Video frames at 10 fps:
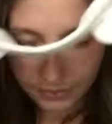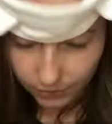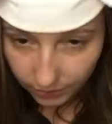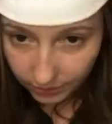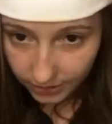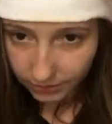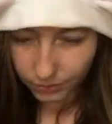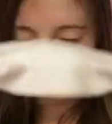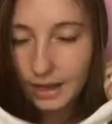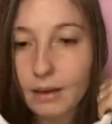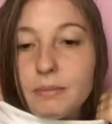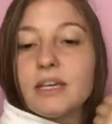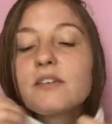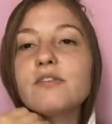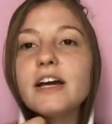então colocando a
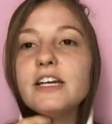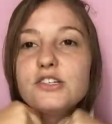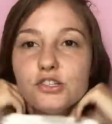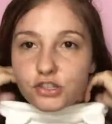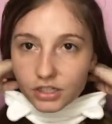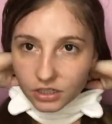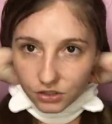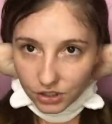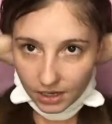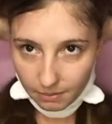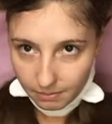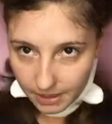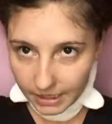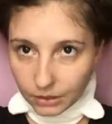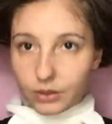minha faixinha de
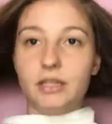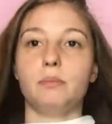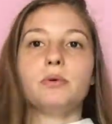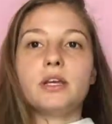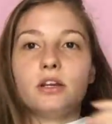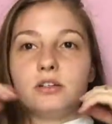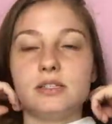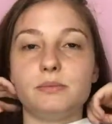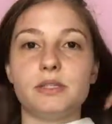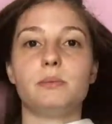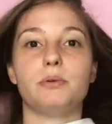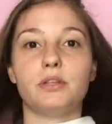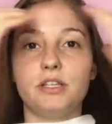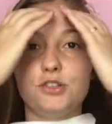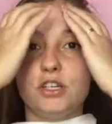cabelo, até porque nós temos que
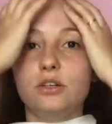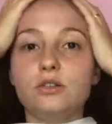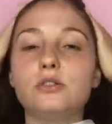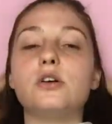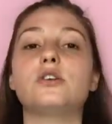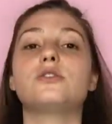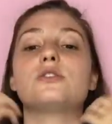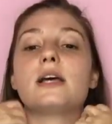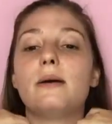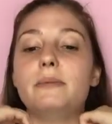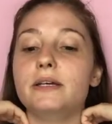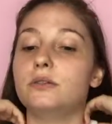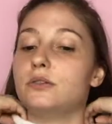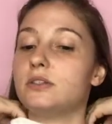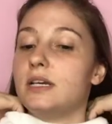proteger os nossos
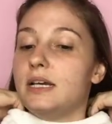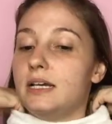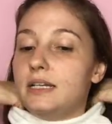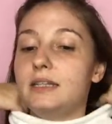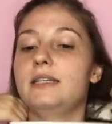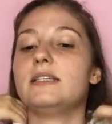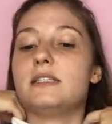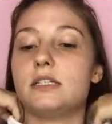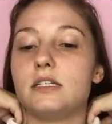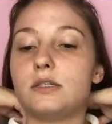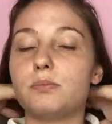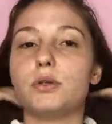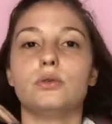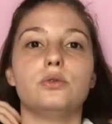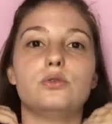cabelos desses
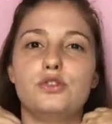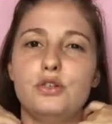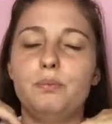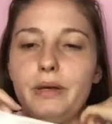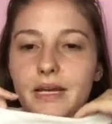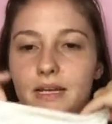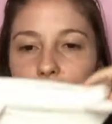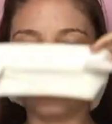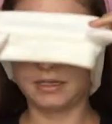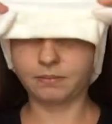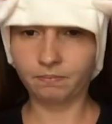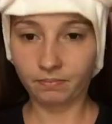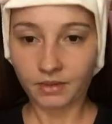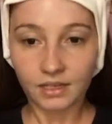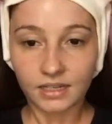produtos de pele, né?
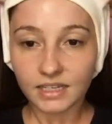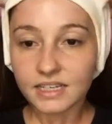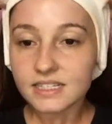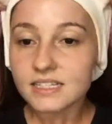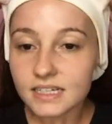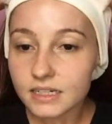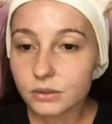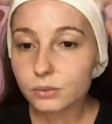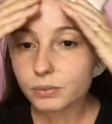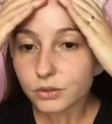Que serão